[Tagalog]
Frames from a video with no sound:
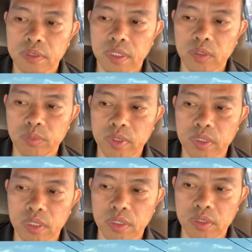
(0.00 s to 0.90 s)
ano man
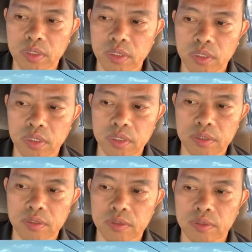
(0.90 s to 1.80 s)
ang
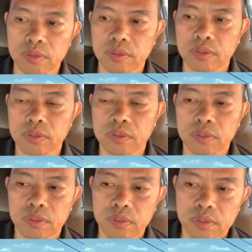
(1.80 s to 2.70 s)
ating
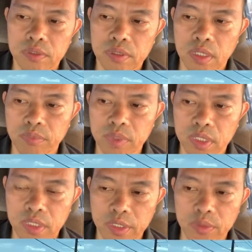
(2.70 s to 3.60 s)

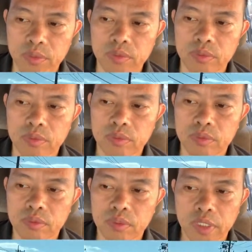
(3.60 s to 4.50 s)
nakamtan ngayon
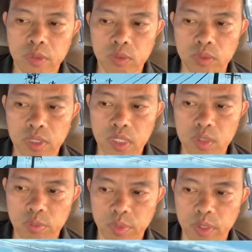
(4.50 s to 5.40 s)
ito ay galing
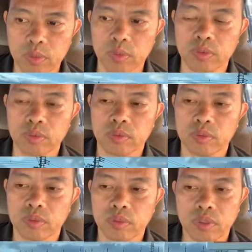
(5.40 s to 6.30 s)
sa Panginoon
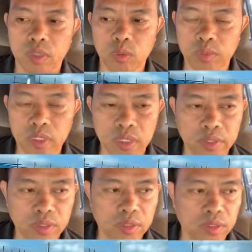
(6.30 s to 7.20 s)
anuman man
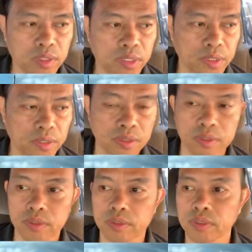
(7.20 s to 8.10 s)
na
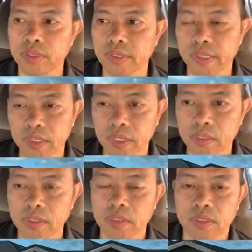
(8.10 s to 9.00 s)
ating
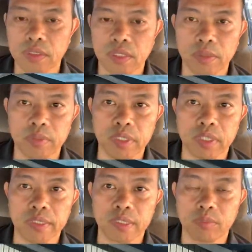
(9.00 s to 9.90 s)
hinahangad ay
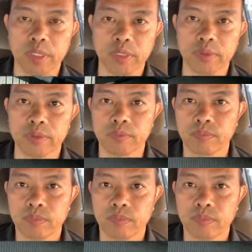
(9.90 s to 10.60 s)
binigay din ng Panginoon.